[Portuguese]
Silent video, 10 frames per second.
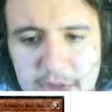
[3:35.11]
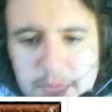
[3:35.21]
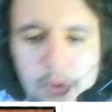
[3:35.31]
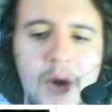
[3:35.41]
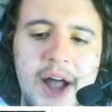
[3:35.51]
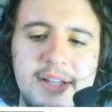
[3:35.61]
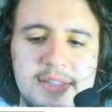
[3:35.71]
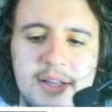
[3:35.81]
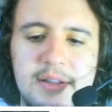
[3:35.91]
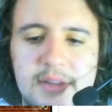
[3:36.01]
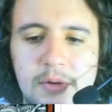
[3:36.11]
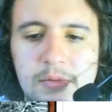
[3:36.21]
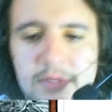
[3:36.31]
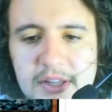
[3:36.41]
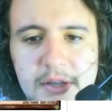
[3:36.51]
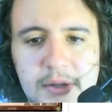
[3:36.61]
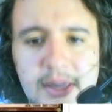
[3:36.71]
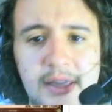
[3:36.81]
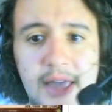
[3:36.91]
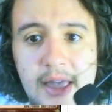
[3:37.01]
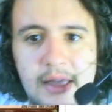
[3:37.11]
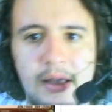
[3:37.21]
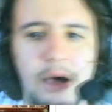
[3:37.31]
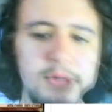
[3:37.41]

vem de Blue Eyes, né? Então tem que quem quer